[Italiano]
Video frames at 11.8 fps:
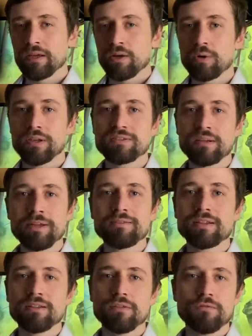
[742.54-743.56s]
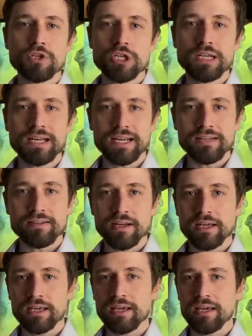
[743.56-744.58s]
onestamente è difficile
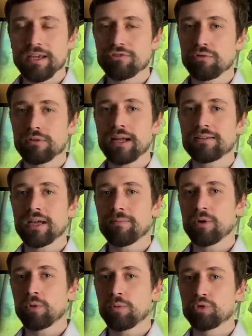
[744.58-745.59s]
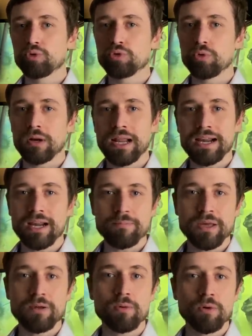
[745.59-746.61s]
credere che i soldati abbiano potuto urlare a
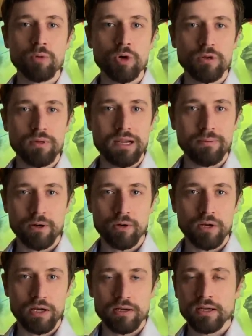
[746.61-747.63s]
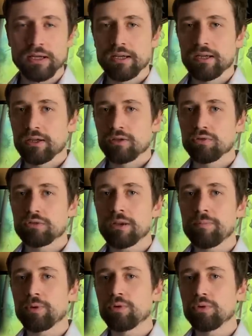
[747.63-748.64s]
pieni polmoni quella parola.
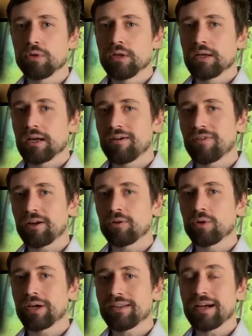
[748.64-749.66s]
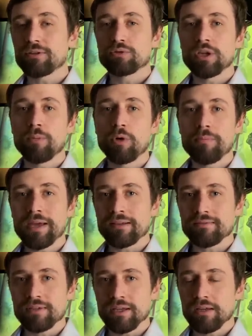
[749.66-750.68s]
Tutt'al più avranno gridato
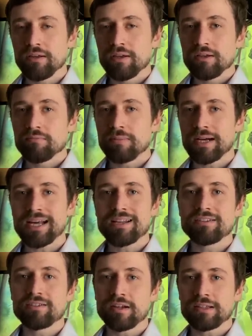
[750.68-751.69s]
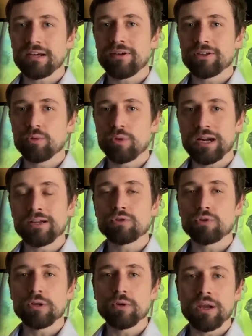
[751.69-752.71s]
debolmente Magari si trattava di un
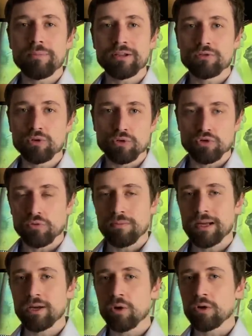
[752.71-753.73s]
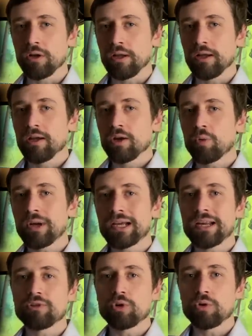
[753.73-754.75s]
rantolio lamentoso, ma non quel
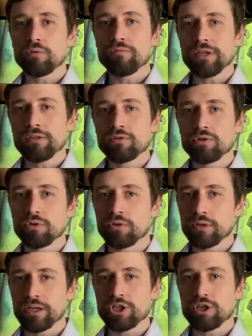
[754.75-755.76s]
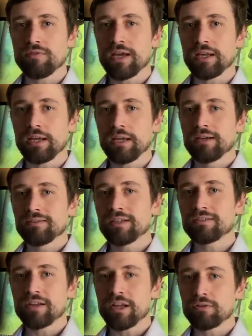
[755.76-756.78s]
grido convinto che ci viene
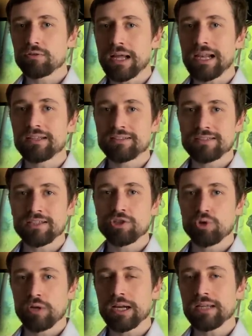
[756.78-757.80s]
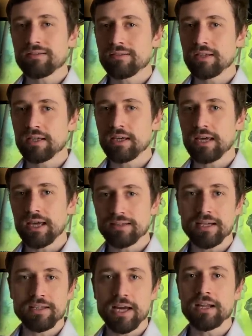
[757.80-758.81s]
descritto dalle testate giornalistiche e
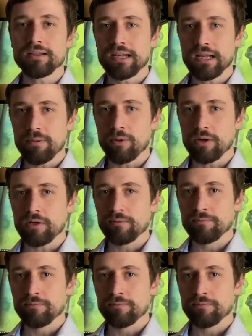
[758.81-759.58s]
dai diari dell'epoca.